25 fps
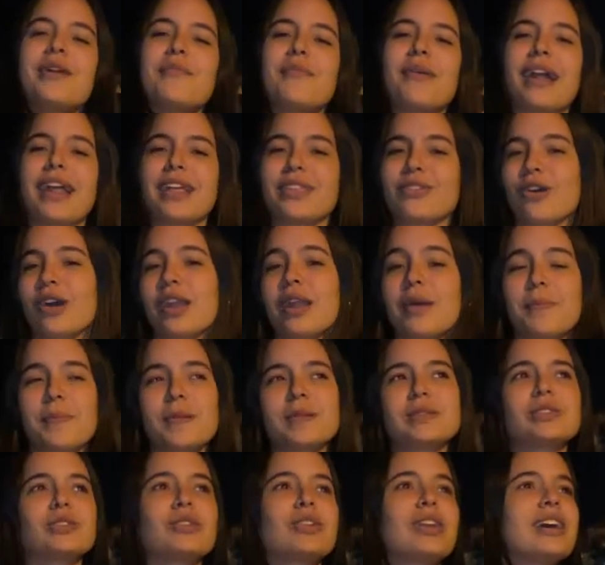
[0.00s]
para todas las
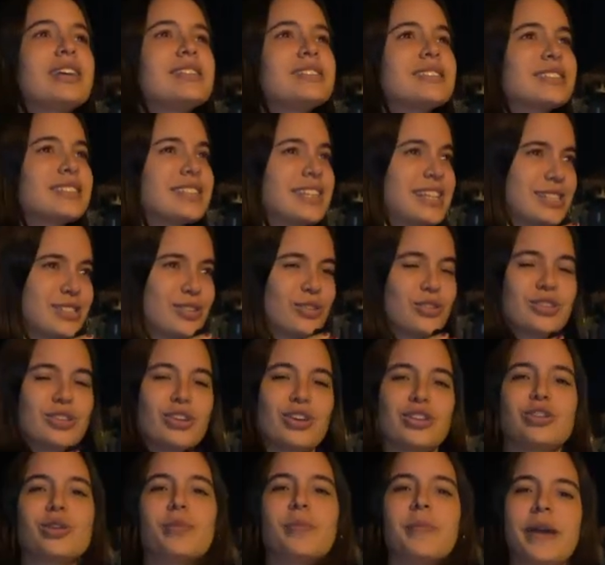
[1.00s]
personas que son de
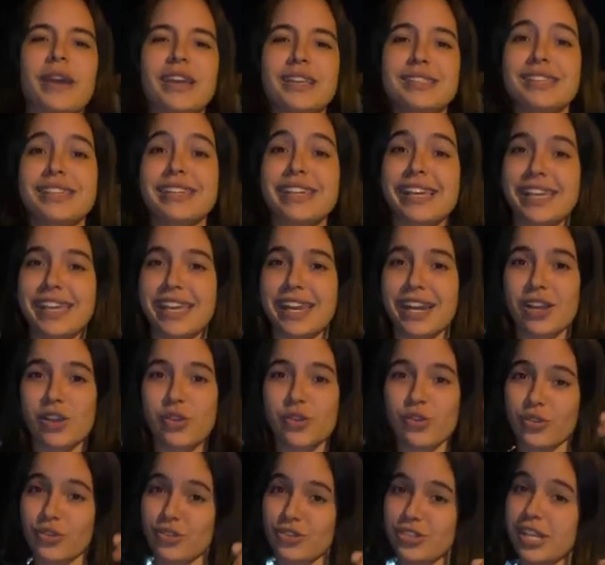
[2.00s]
otros países que quieran
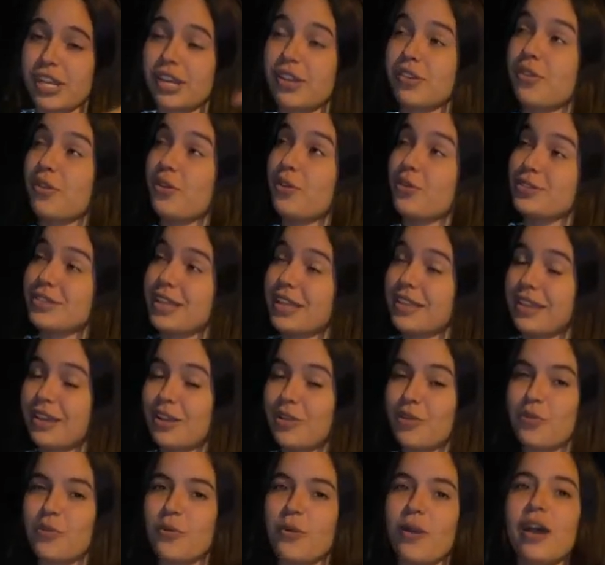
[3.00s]
conocer cosas de
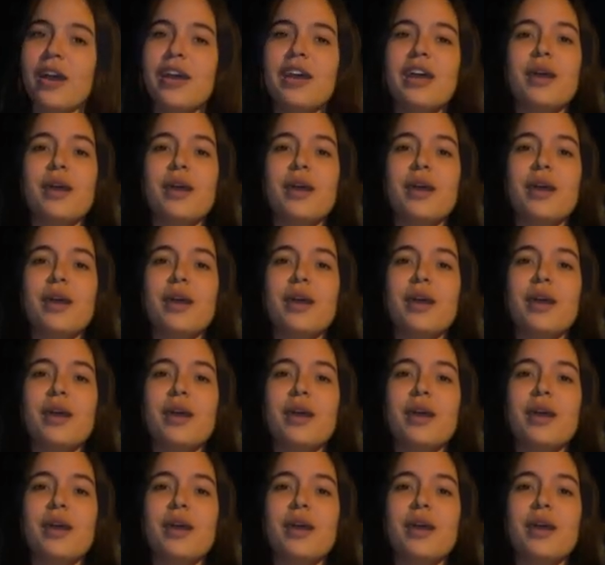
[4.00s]
Cuba,